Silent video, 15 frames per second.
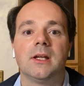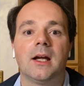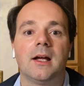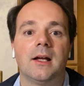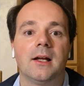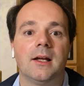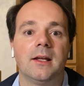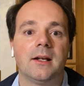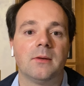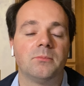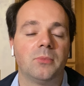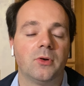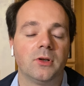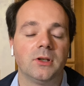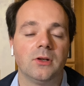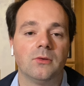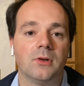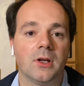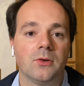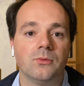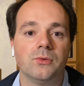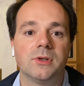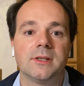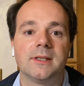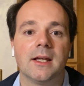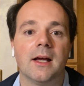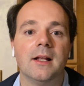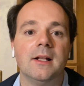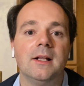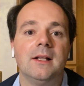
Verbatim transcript: ai rapporti con la Russia,